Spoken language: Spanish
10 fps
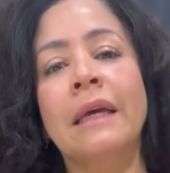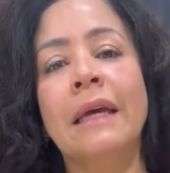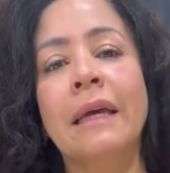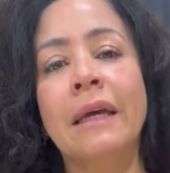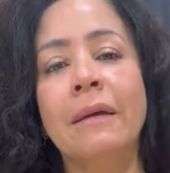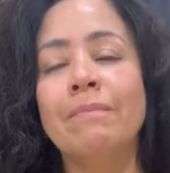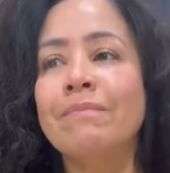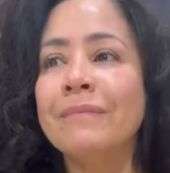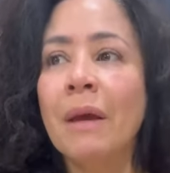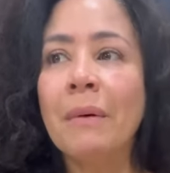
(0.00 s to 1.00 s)
Eh,
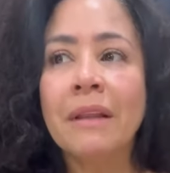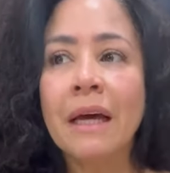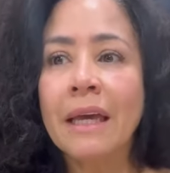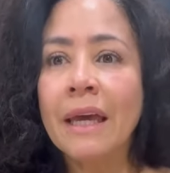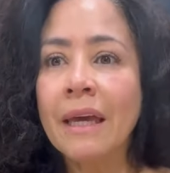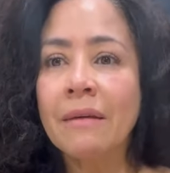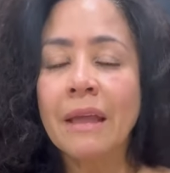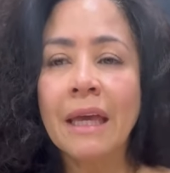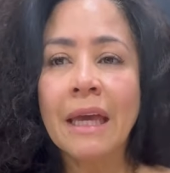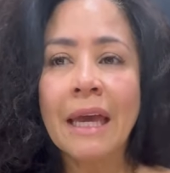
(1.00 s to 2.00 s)
de verdad
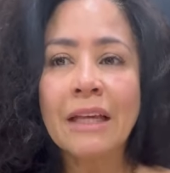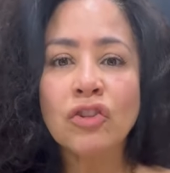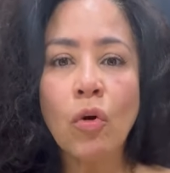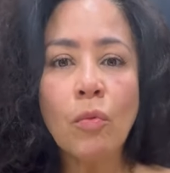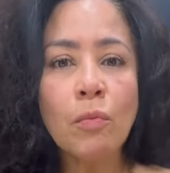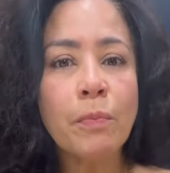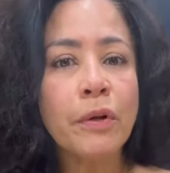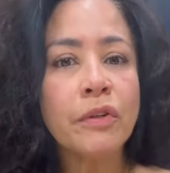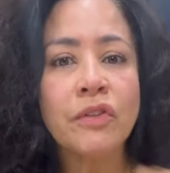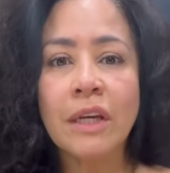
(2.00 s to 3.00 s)
que es como un
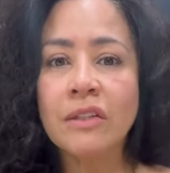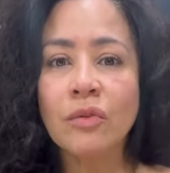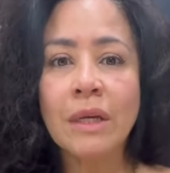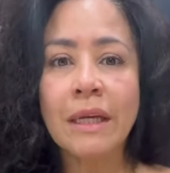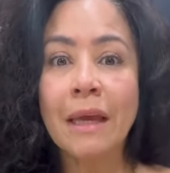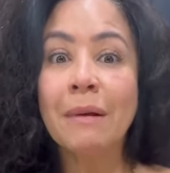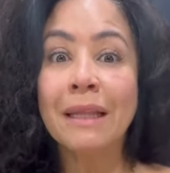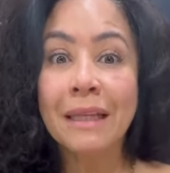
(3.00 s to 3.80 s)
proceso increíble,